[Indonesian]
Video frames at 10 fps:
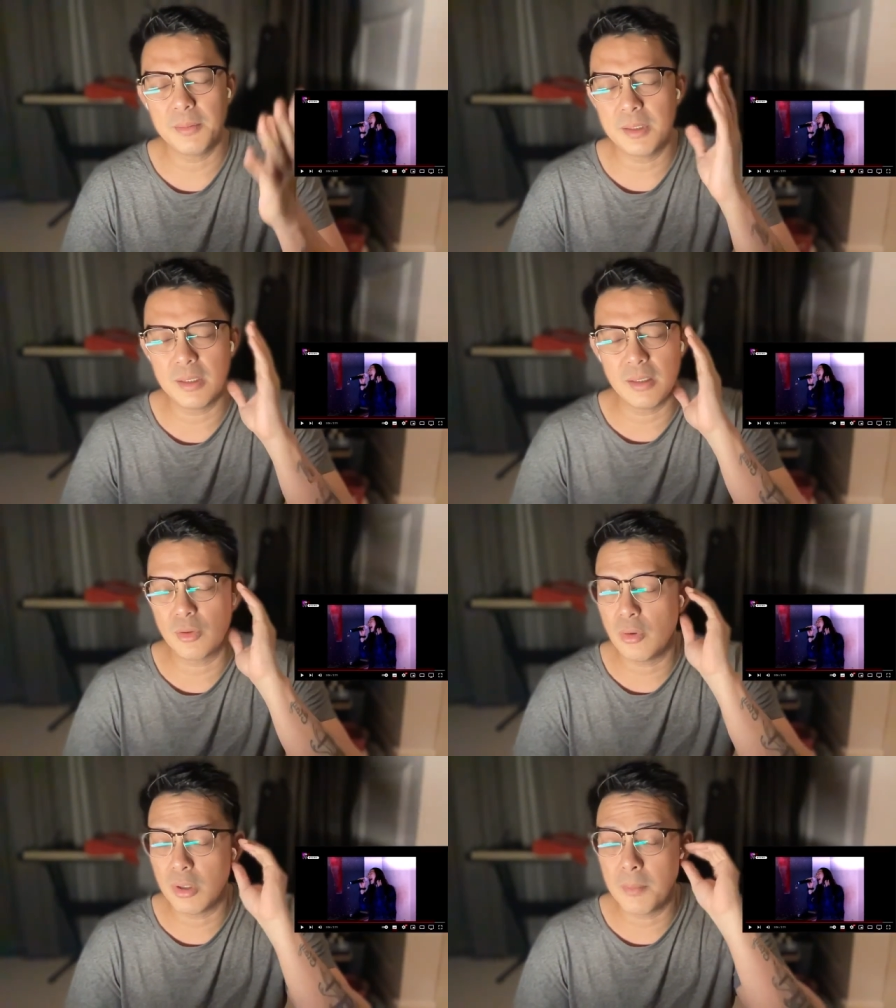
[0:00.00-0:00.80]
ya eh,
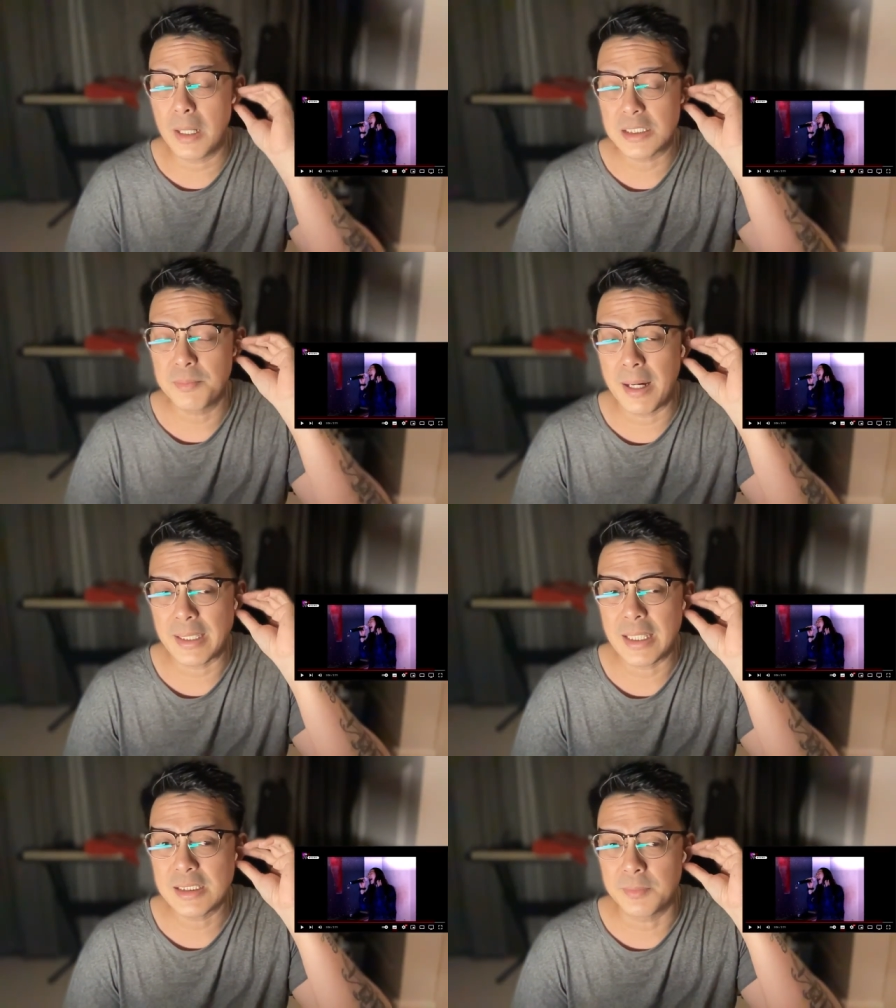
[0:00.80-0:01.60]
gue ngebahas
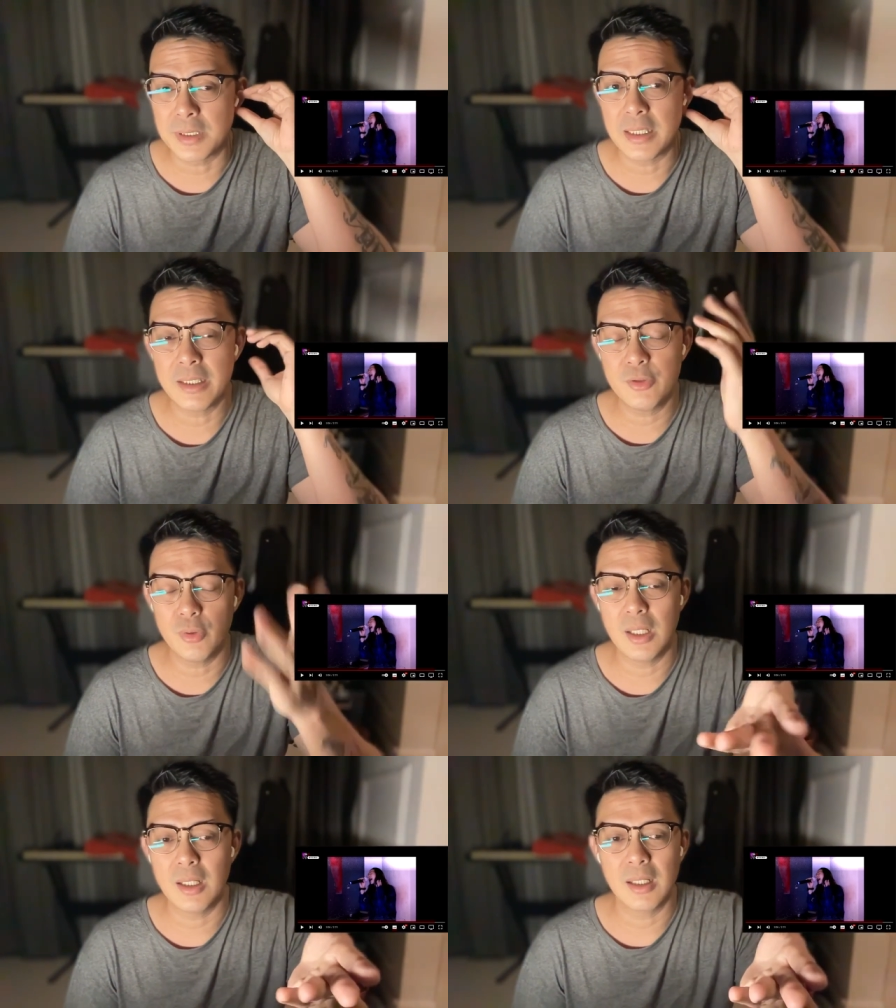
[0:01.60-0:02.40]
miking sebenarnya ini
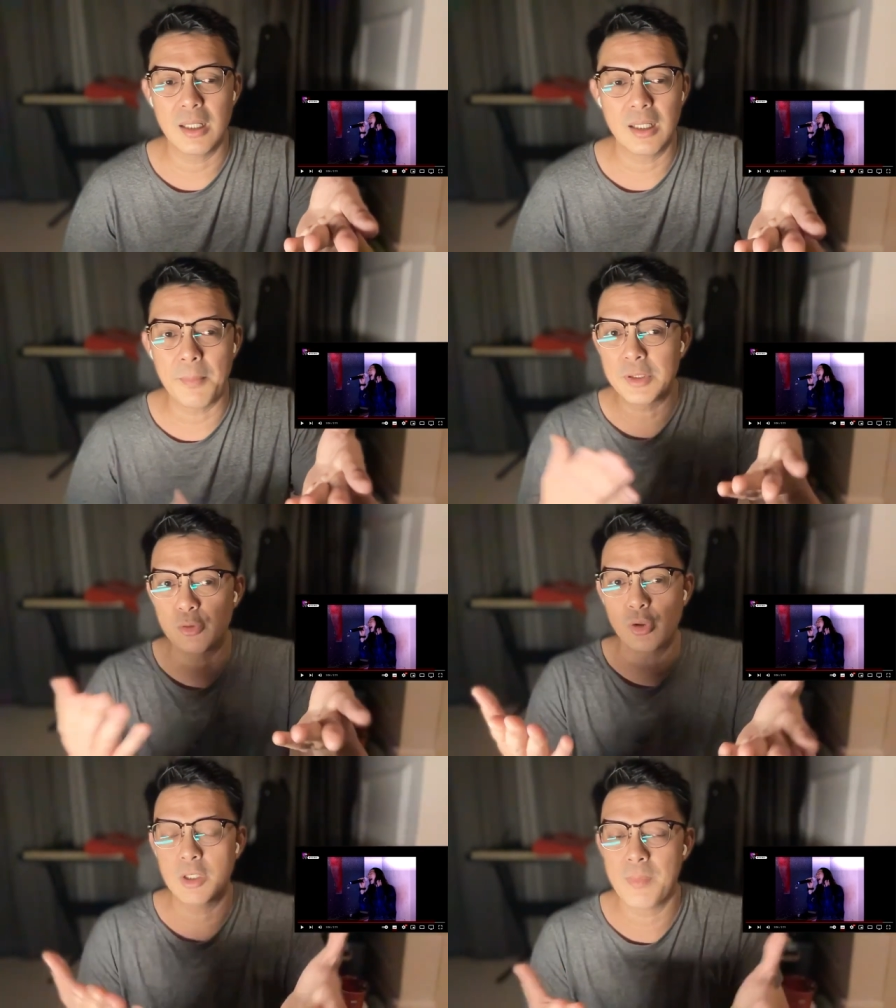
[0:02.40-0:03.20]
juga nggak
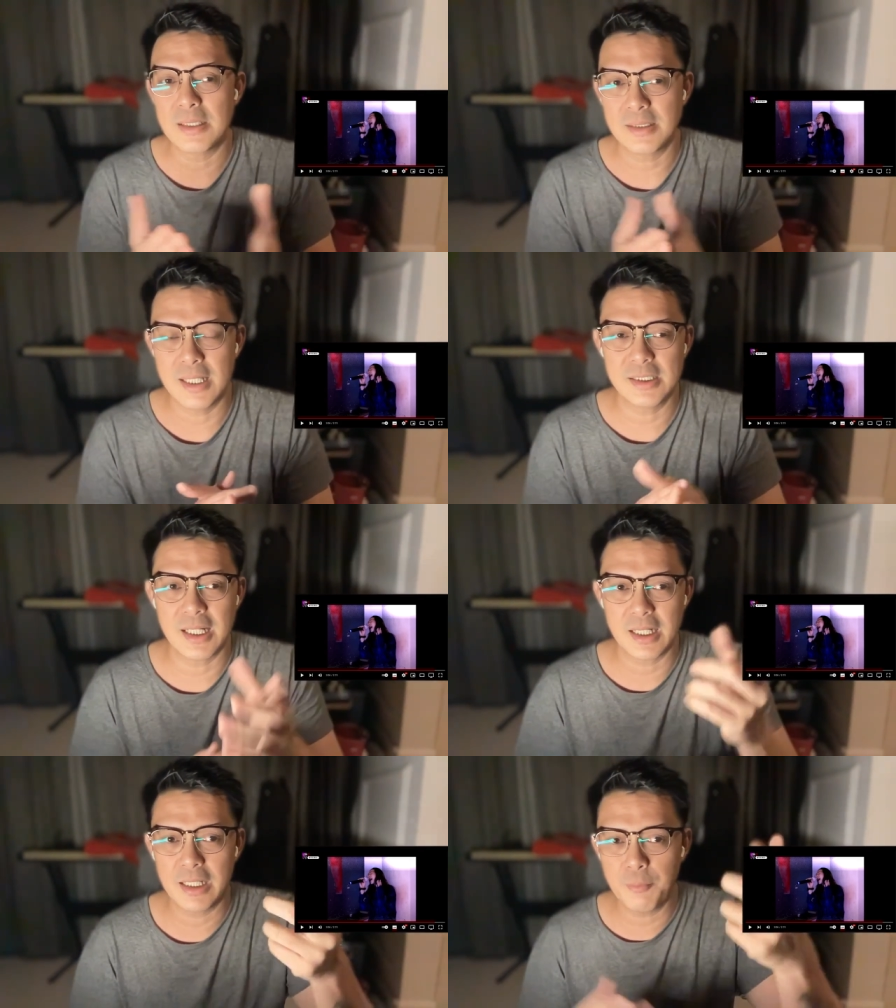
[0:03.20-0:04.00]
penting untuk dibahas guys
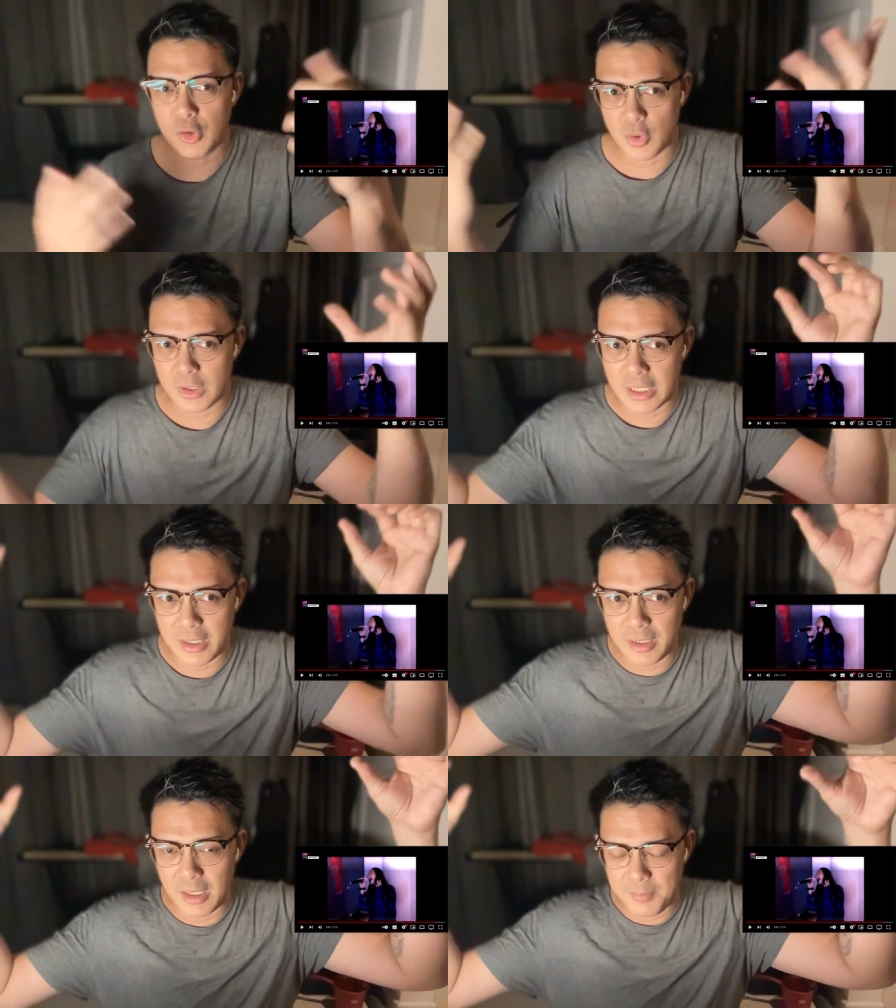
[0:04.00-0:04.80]
karena ini bocoran
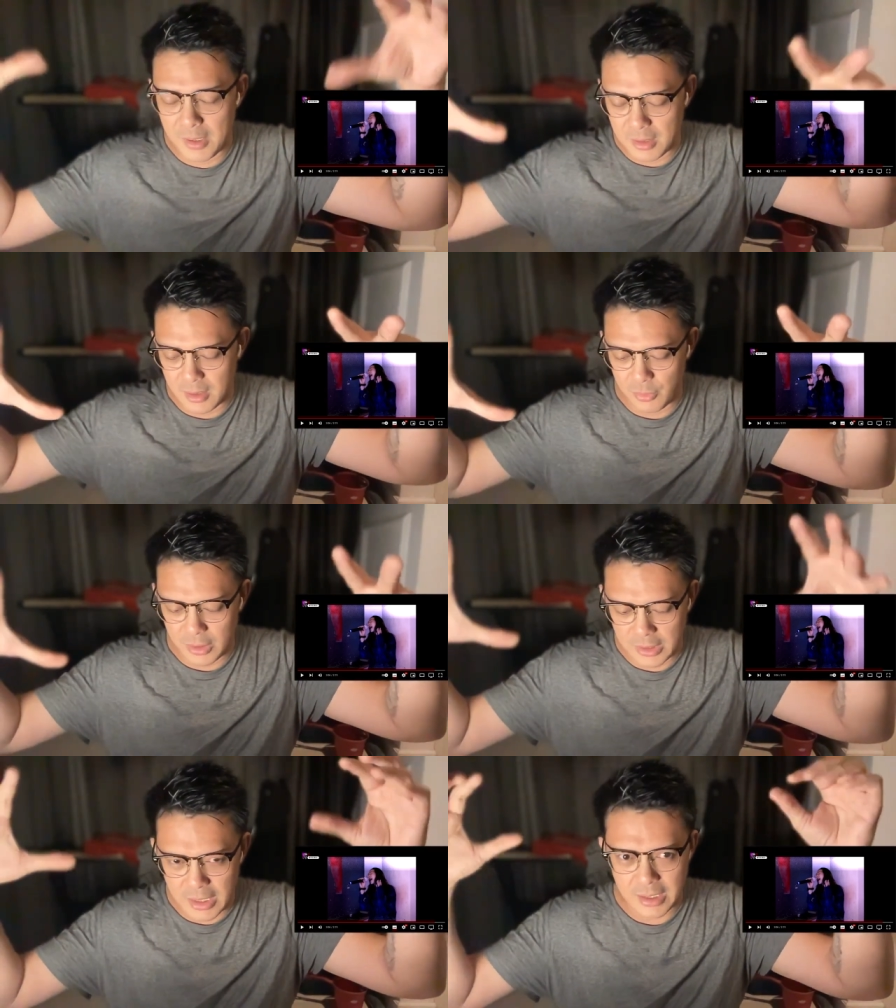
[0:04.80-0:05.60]
dari apa uh,
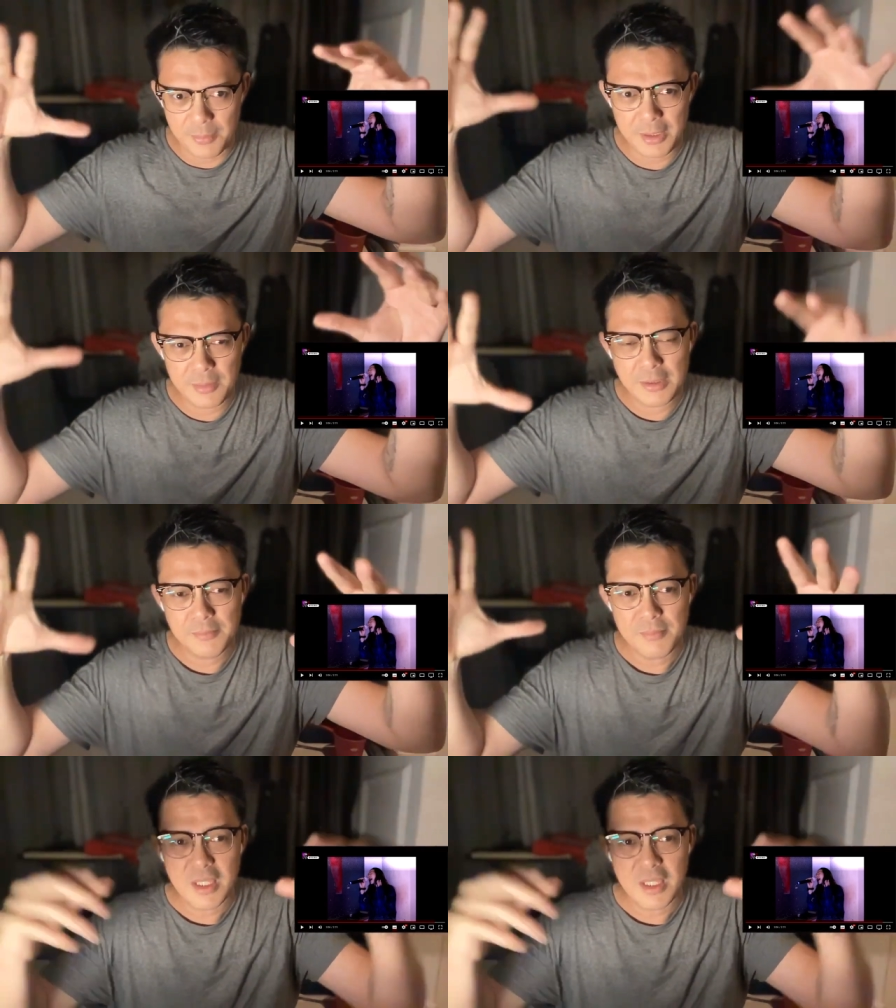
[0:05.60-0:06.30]
udah dari apa namanya